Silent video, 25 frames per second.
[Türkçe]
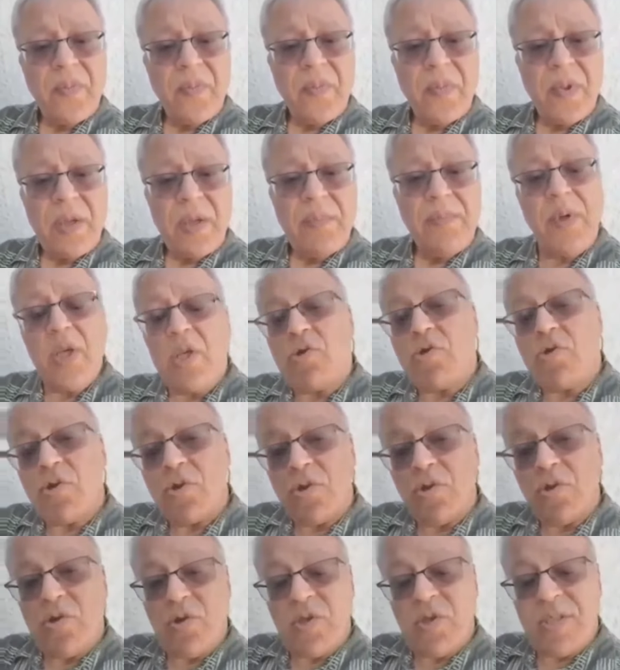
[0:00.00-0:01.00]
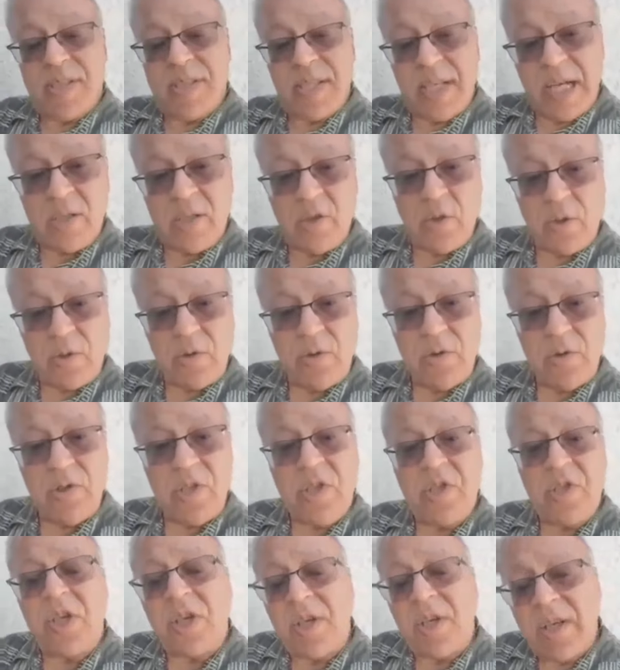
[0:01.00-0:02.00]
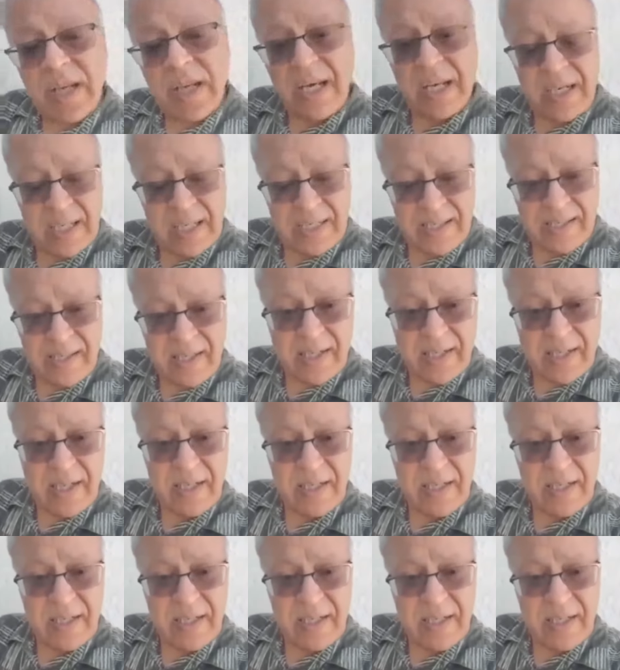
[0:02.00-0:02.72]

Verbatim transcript: Bir sürü silah soktunuz. Tırlarla silah.